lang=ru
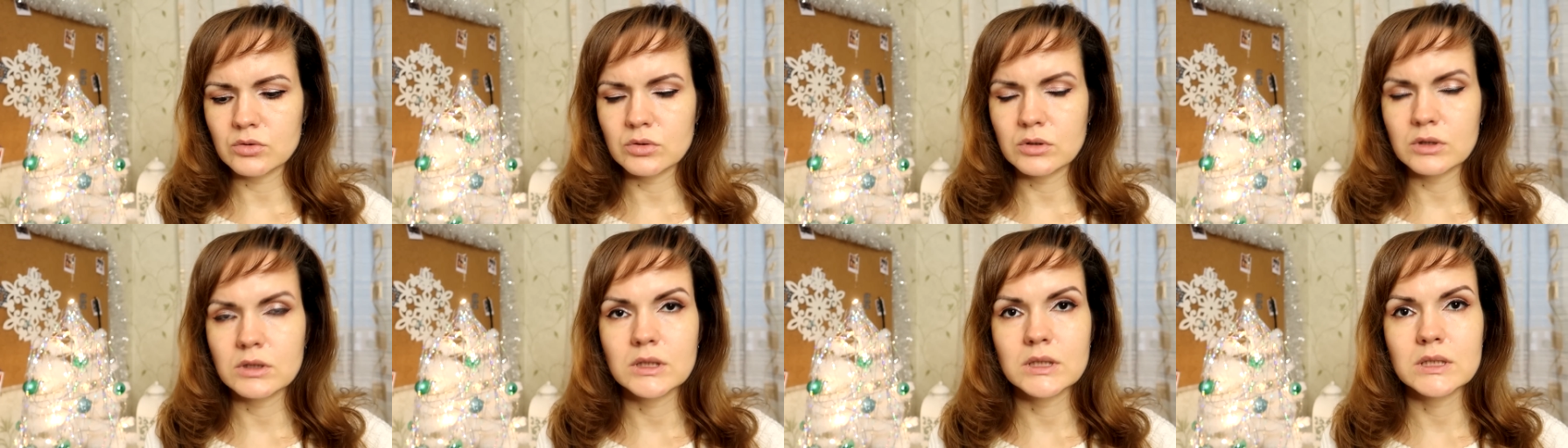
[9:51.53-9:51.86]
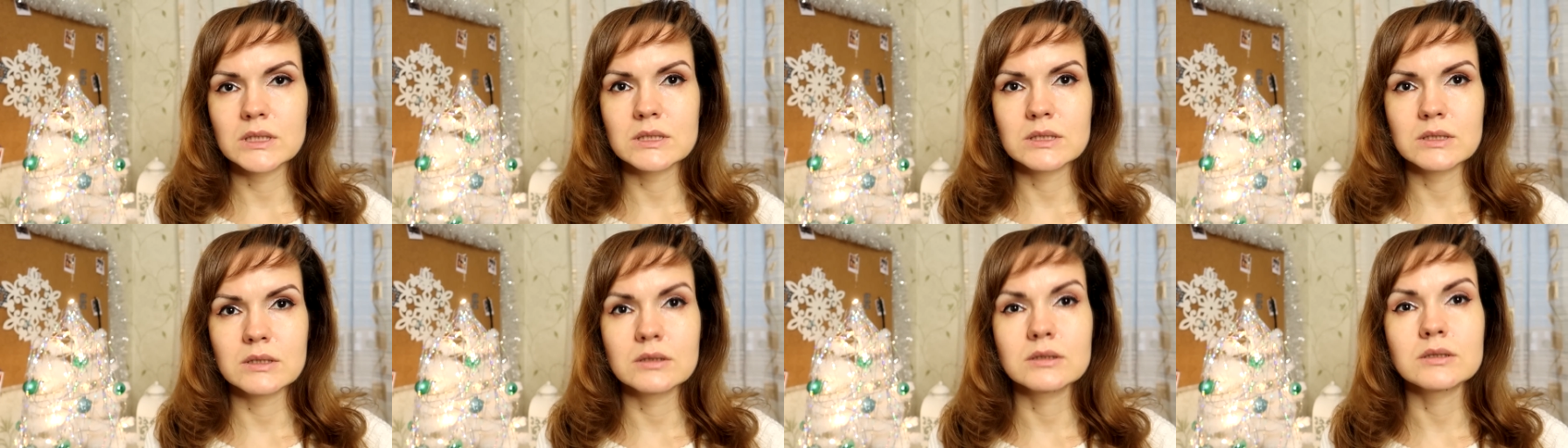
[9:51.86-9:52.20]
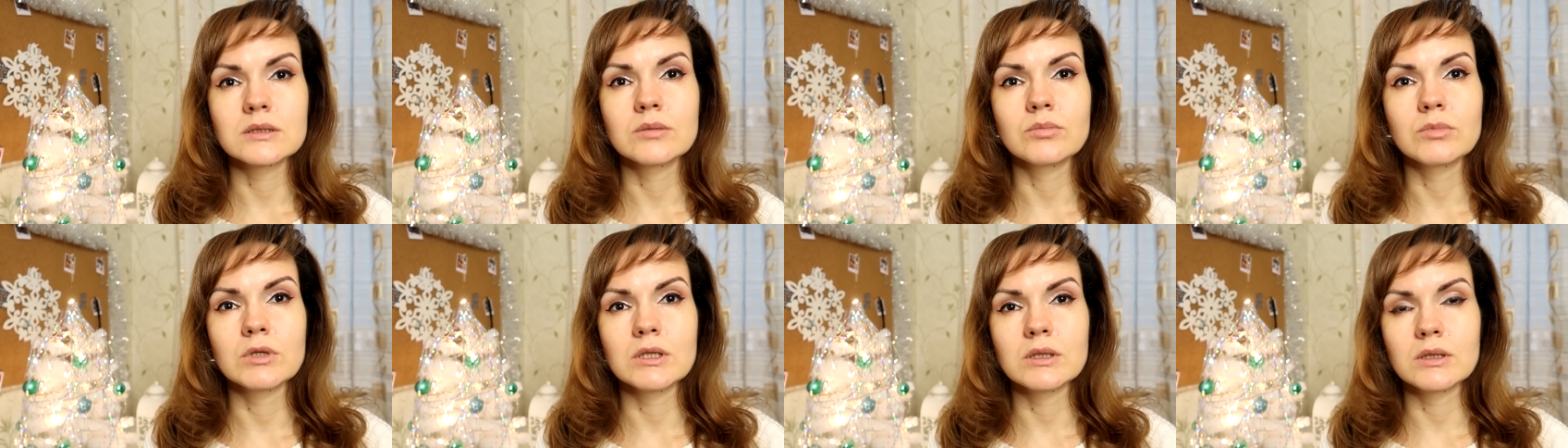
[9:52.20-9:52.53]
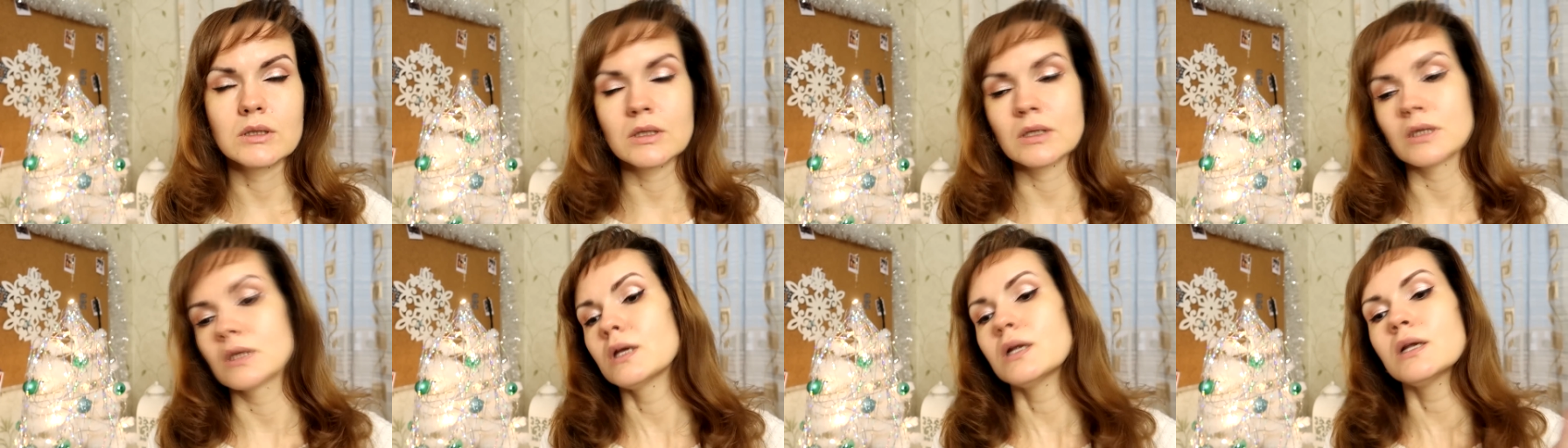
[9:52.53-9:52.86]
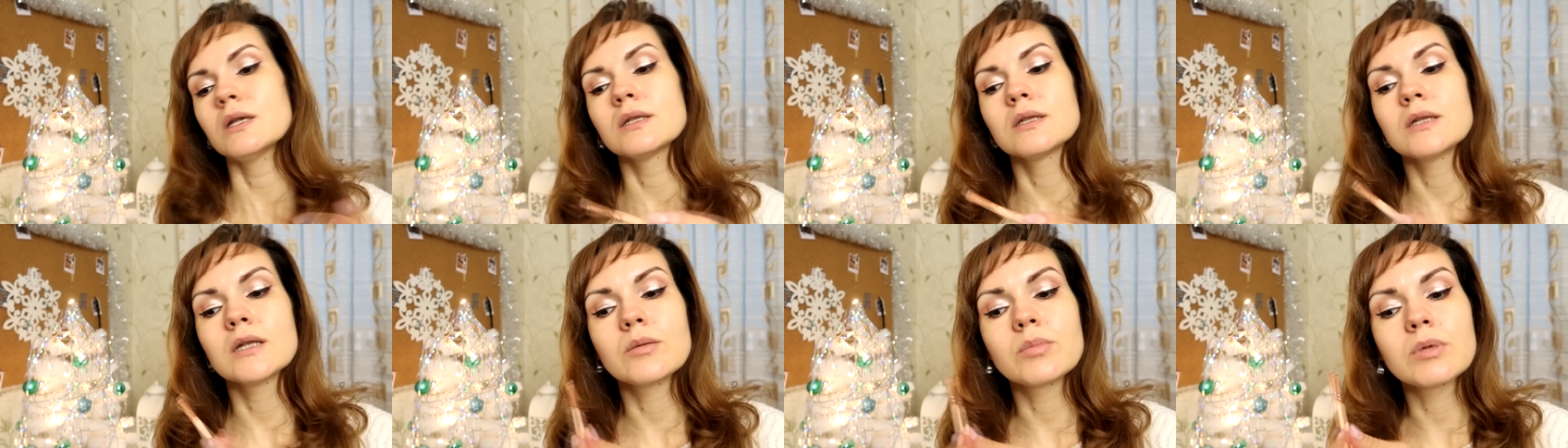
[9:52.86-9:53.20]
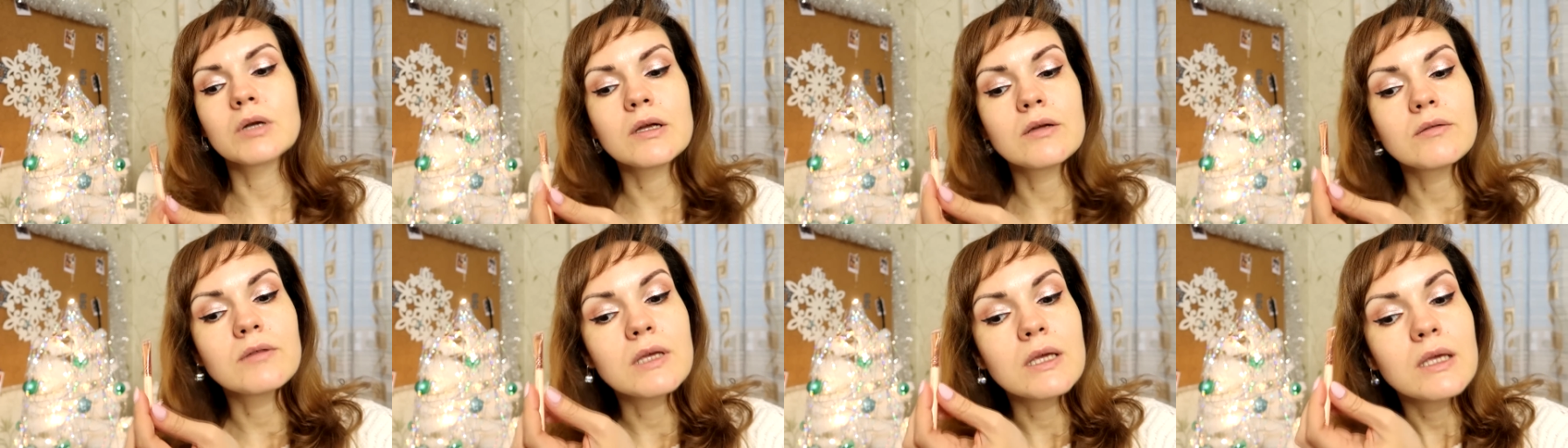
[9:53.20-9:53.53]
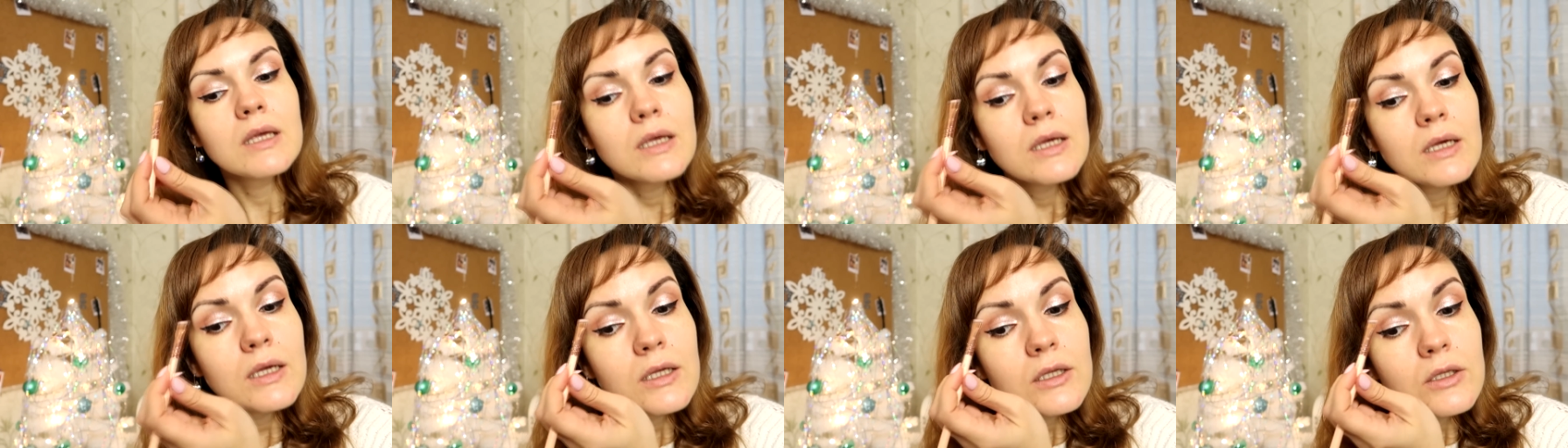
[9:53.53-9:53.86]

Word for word: У них есть их знаменитые гели для бровей.